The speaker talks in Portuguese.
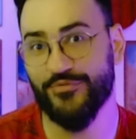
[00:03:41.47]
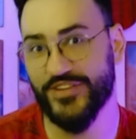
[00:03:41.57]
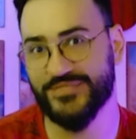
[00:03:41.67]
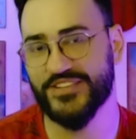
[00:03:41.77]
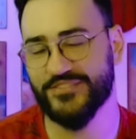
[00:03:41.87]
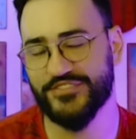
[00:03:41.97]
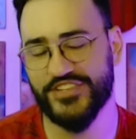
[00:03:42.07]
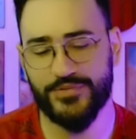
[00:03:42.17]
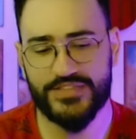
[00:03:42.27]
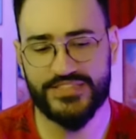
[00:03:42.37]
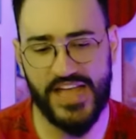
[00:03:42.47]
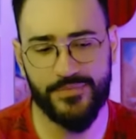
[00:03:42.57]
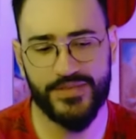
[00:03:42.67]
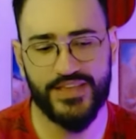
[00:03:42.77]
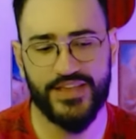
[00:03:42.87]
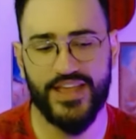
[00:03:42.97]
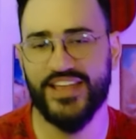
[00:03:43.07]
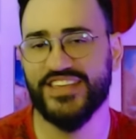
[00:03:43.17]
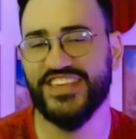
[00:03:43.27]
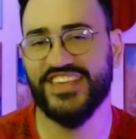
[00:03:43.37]
com esse mesmo título sabe
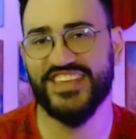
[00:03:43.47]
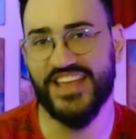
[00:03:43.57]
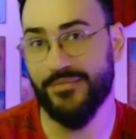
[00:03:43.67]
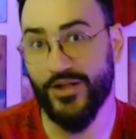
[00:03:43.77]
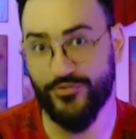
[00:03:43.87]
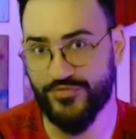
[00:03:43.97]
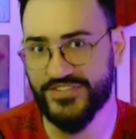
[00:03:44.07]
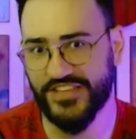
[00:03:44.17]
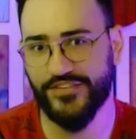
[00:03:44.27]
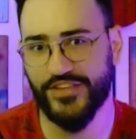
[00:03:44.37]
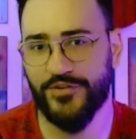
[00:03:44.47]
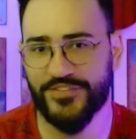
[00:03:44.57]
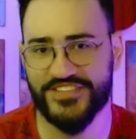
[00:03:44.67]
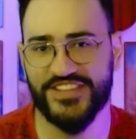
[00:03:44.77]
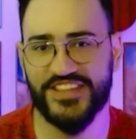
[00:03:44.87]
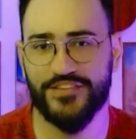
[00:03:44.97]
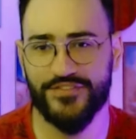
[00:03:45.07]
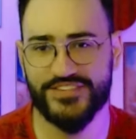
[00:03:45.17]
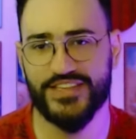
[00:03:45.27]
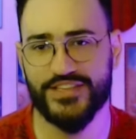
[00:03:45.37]
é que a bagunça que vira quando a gente tenta
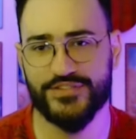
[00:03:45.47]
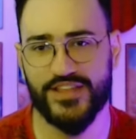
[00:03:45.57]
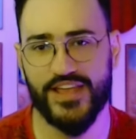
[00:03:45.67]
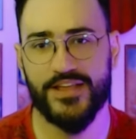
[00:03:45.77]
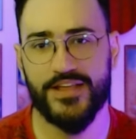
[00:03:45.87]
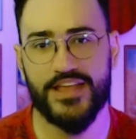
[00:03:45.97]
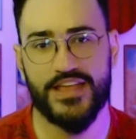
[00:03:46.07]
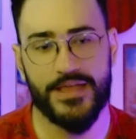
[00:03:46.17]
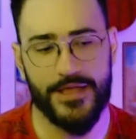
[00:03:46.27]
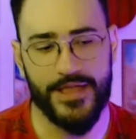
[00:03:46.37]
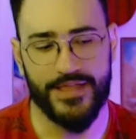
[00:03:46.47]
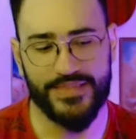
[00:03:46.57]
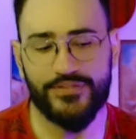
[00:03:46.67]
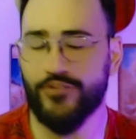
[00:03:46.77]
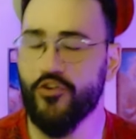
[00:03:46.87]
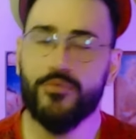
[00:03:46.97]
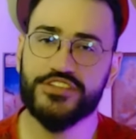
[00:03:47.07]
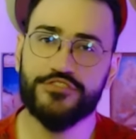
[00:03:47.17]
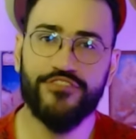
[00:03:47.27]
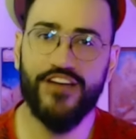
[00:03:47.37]
fazer isso, né? Não tem como a
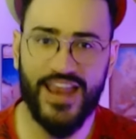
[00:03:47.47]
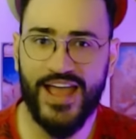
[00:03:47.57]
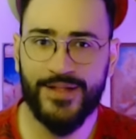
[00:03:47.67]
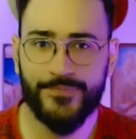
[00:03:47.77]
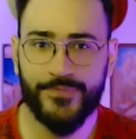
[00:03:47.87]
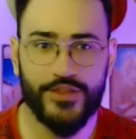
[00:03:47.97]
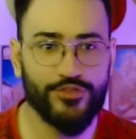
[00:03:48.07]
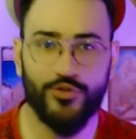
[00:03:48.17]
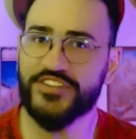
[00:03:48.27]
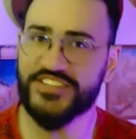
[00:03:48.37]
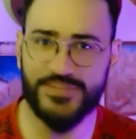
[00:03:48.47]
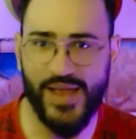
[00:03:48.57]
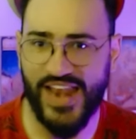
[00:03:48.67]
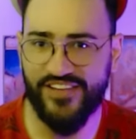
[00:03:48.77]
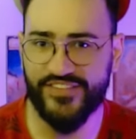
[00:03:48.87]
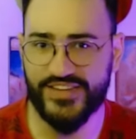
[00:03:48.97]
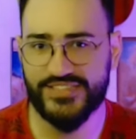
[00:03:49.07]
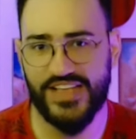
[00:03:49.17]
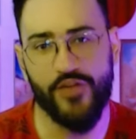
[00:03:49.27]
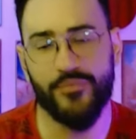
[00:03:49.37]
gente falar todas as
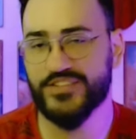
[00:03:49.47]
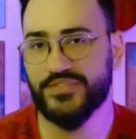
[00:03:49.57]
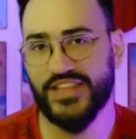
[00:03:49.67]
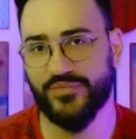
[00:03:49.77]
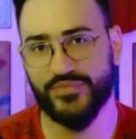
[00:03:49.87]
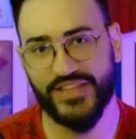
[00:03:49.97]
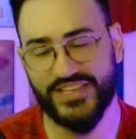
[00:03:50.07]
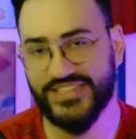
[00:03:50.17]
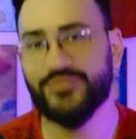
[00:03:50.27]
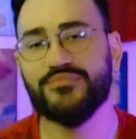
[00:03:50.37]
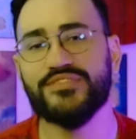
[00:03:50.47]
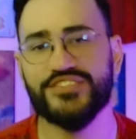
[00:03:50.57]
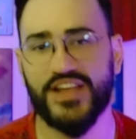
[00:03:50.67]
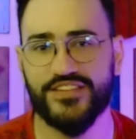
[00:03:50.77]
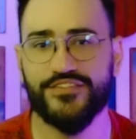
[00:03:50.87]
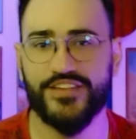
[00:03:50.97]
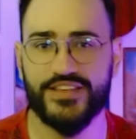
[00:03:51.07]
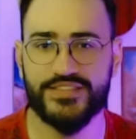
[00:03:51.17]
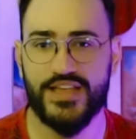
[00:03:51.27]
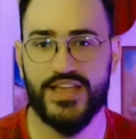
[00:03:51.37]
palavras ao mesmo tempo, tem que ser uma de cada
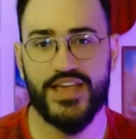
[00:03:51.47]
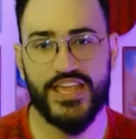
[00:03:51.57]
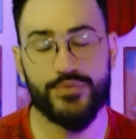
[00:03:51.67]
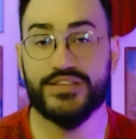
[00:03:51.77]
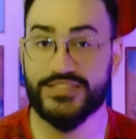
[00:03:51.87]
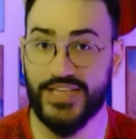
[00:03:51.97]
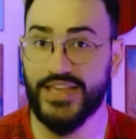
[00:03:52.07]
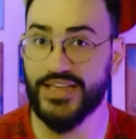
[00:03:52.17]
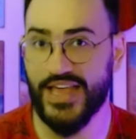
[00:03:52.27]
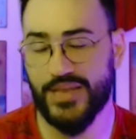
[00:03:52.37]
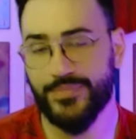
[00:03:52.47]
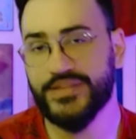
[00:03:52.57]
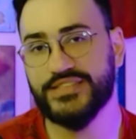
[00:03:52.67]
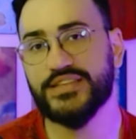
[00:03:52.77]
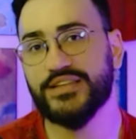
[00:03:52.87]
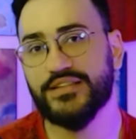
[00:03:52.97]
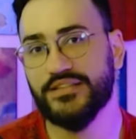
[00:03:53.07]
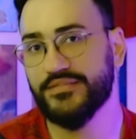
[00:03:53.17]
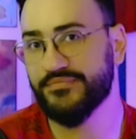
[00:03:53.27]
vez. E uma cena, ela precisa